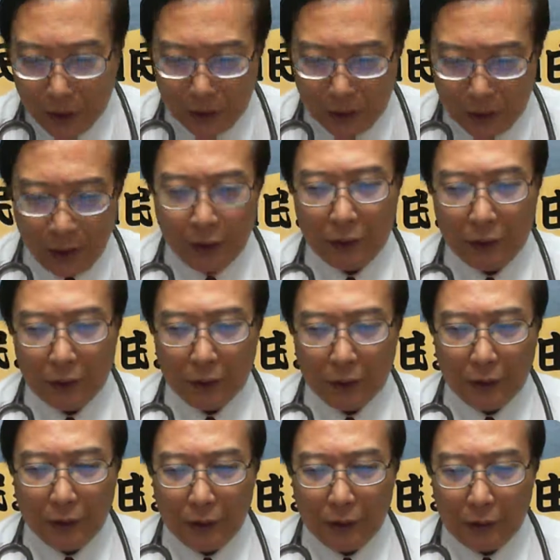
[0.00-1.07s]
黄的，
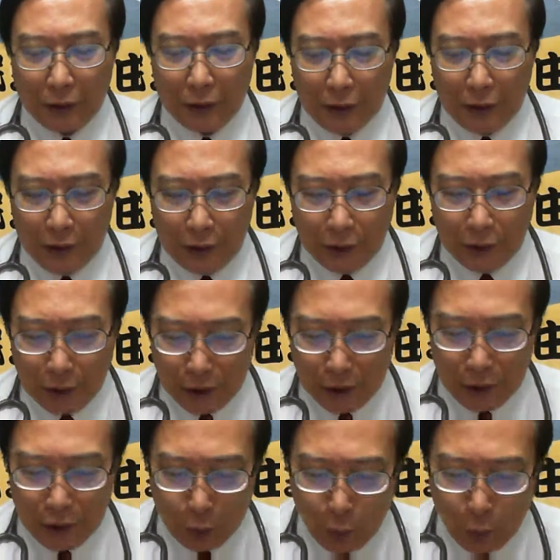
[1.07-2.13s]
政治
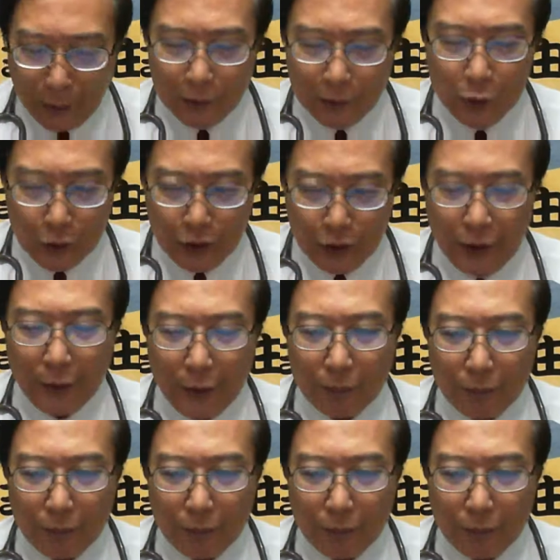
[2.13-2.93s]
人员出身的，